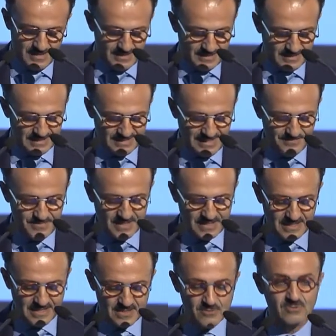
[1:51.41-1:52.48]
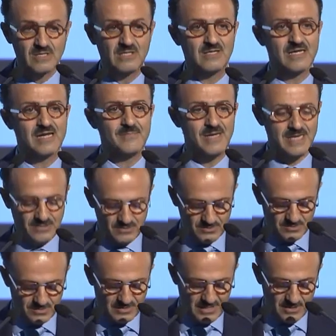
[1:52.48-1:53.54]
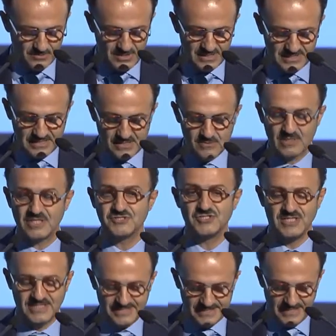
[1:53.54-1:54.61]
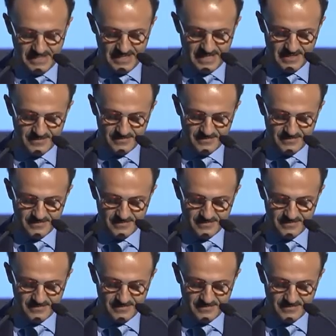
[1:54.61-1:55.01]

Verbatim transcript: che sappia creare un collegamento tra ogni singola agenzia